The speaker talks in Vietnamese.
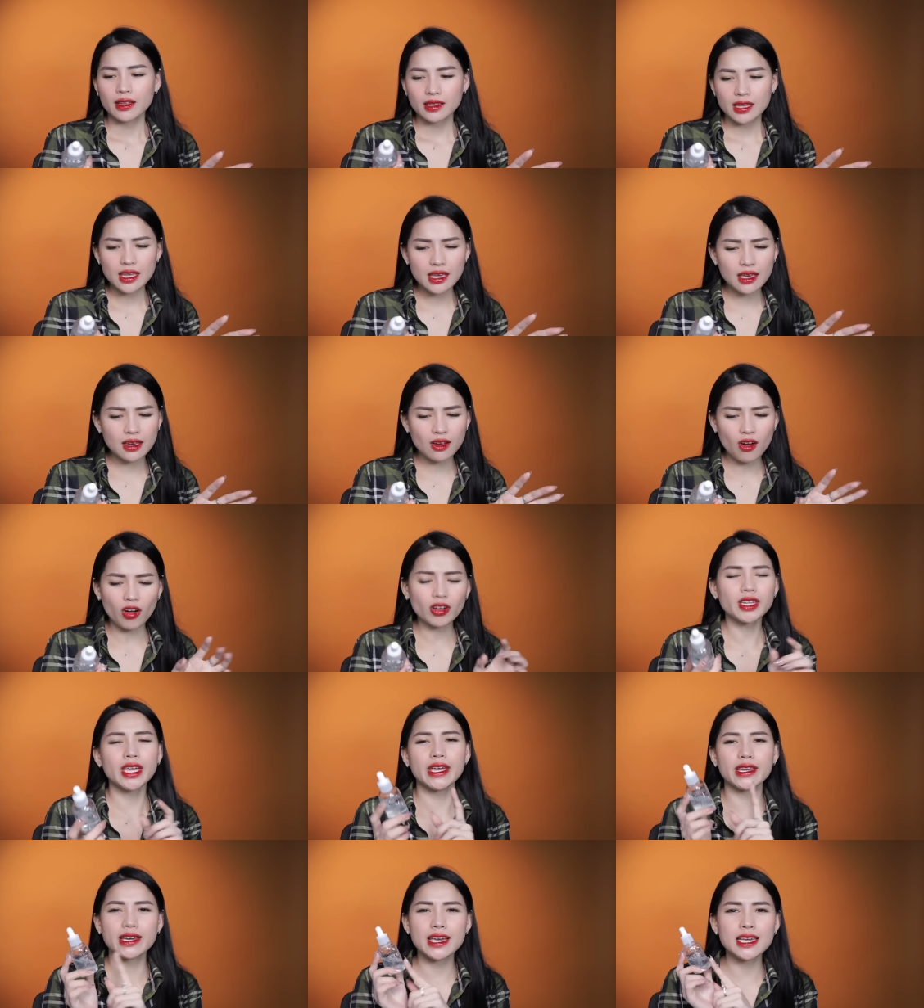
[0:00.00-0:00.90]
thì có
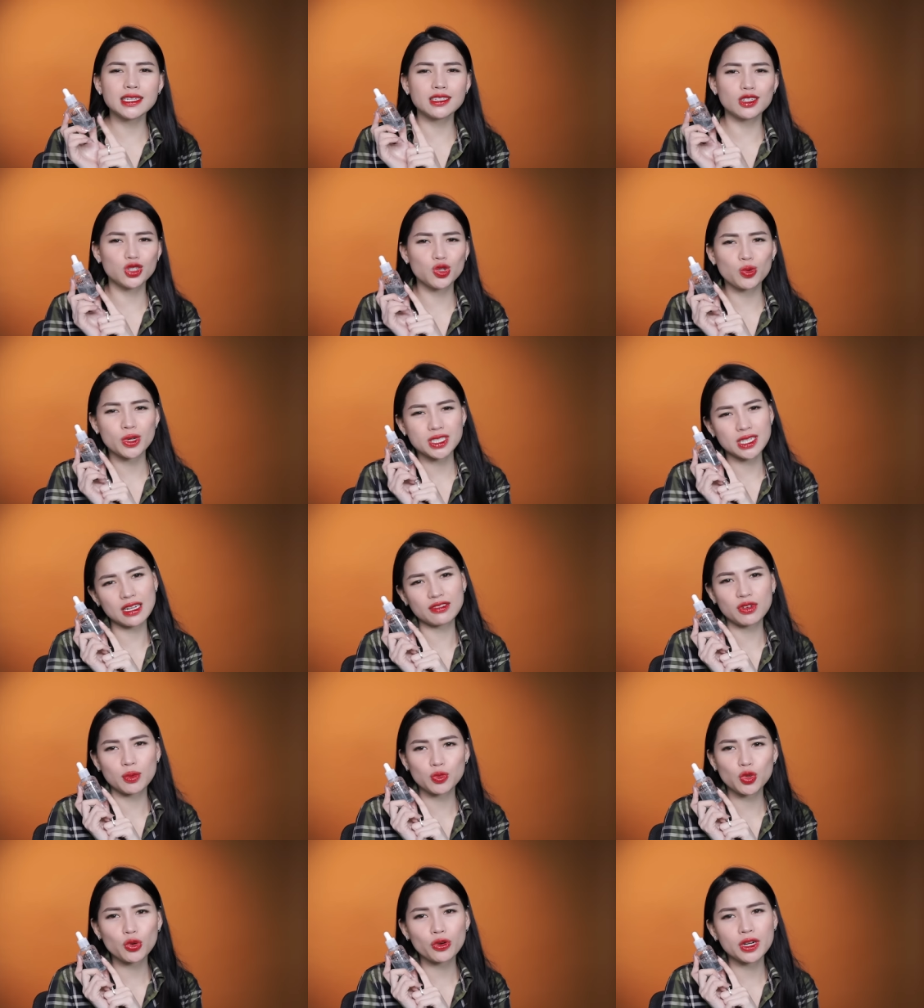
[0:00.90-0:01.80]
thể khi sử dụng cái sản
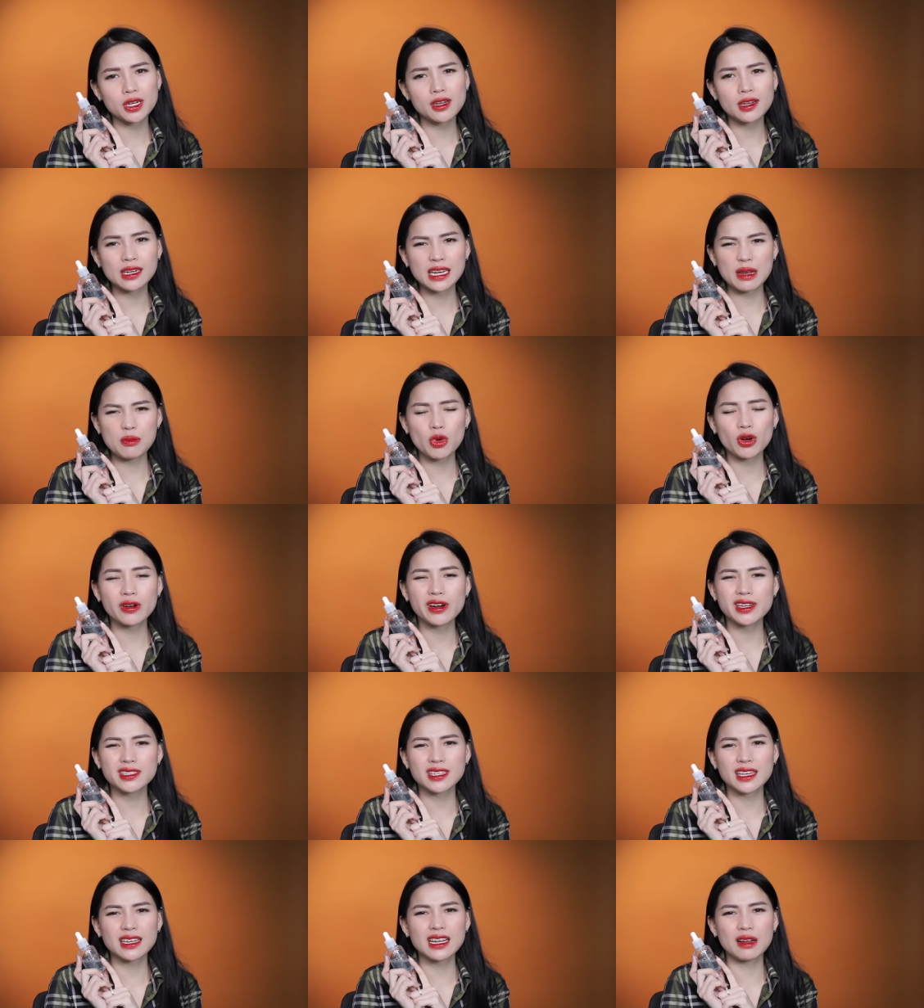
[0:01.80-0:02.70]
phẩm Torriden này mọi
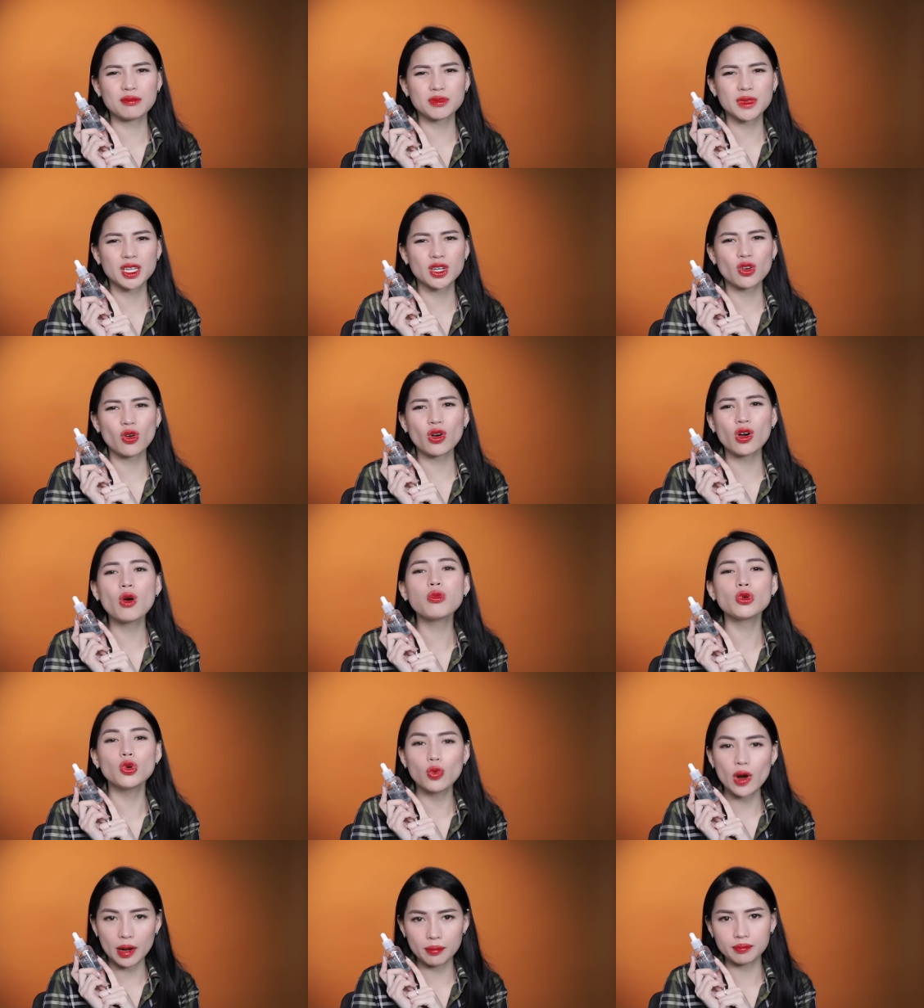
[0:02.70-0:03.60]
người sẽ cảm thấy nó
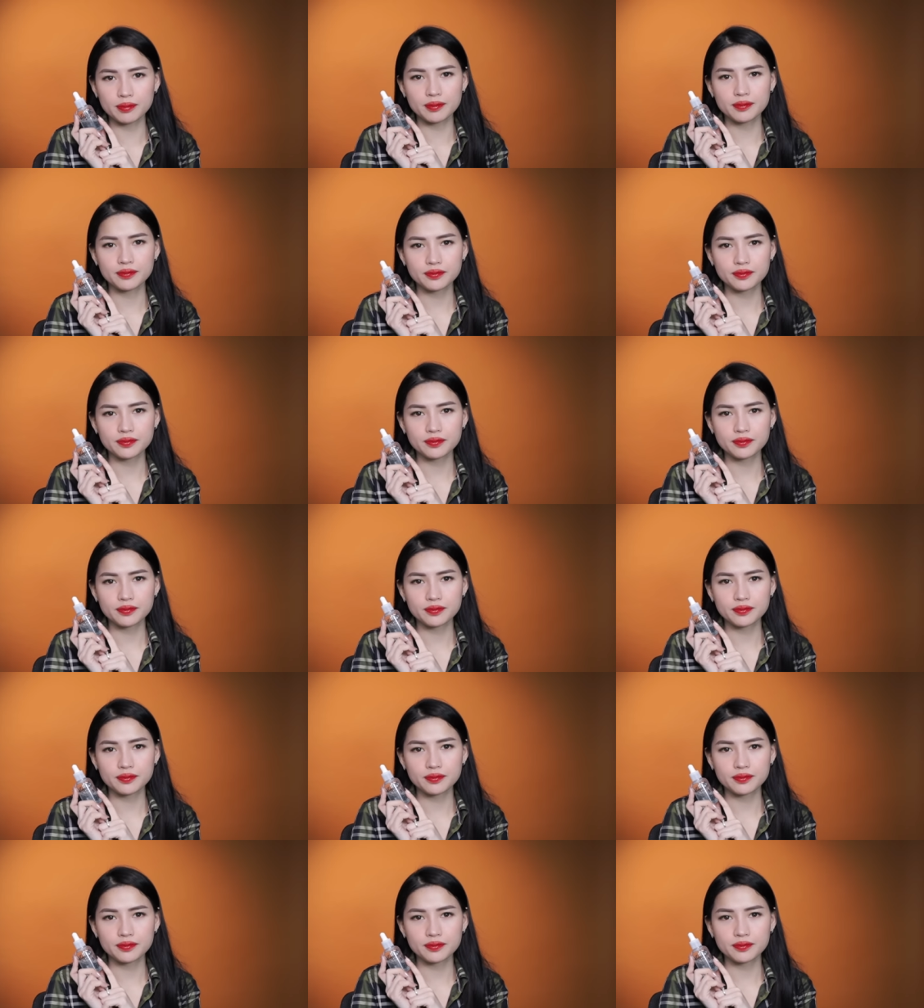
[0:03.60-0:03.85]
không đủ ẩm.